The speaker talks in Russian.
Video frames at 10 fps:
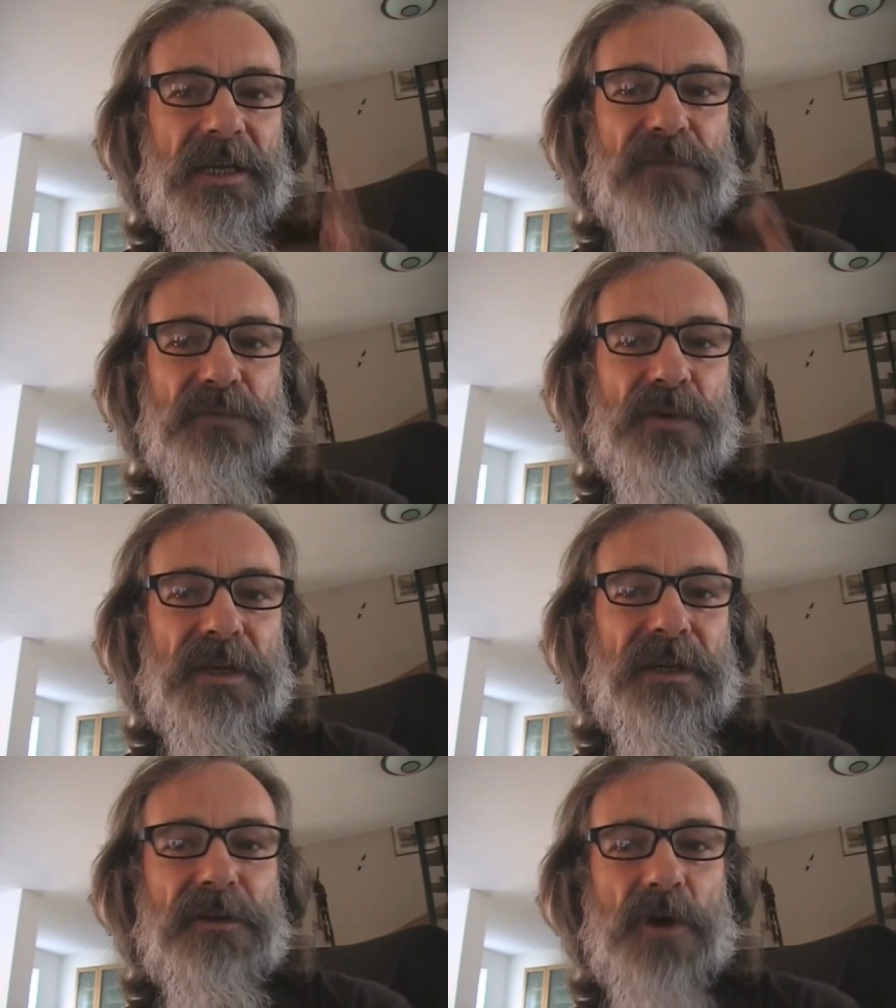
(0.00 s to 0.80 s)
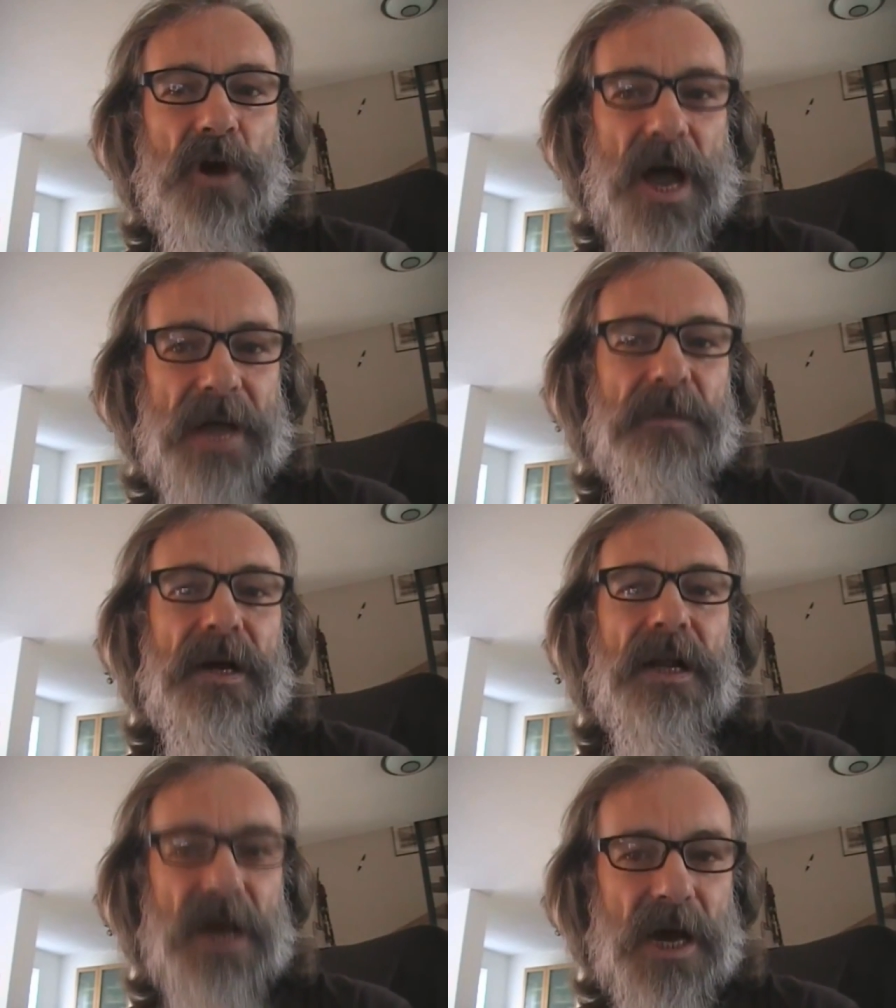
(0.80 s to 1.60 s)

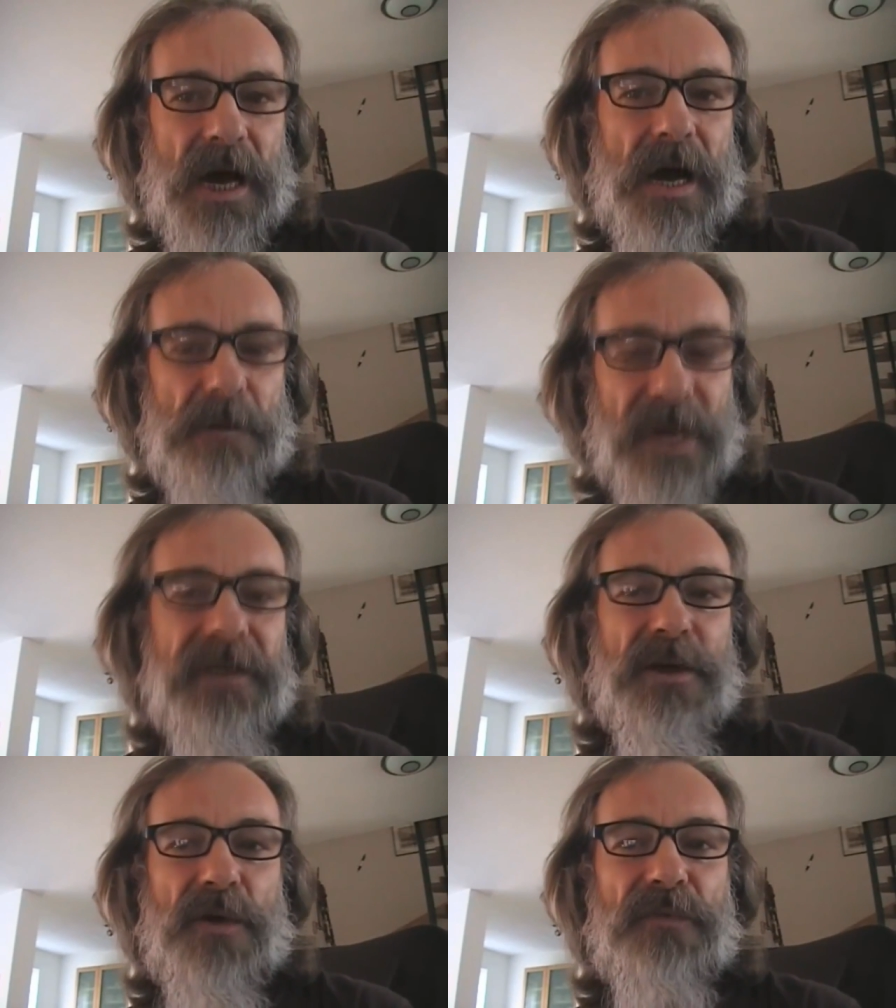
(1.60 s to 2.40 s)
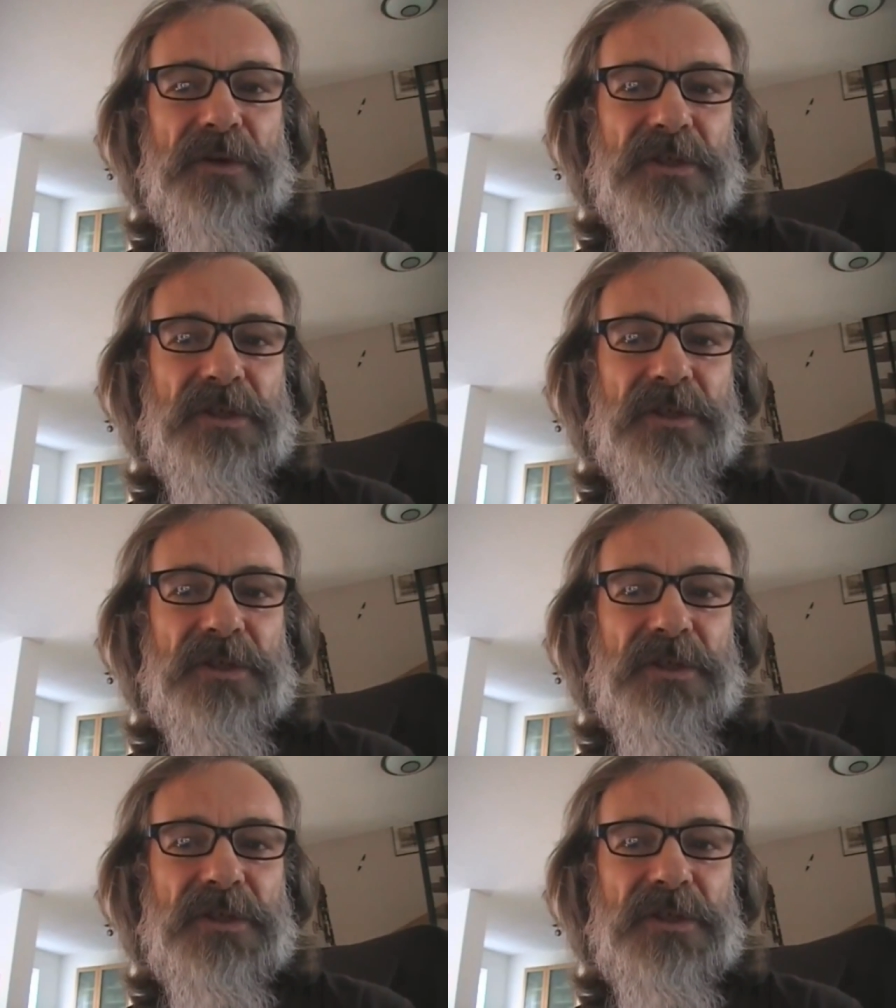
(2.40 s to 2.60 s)
За это вам еще раз моя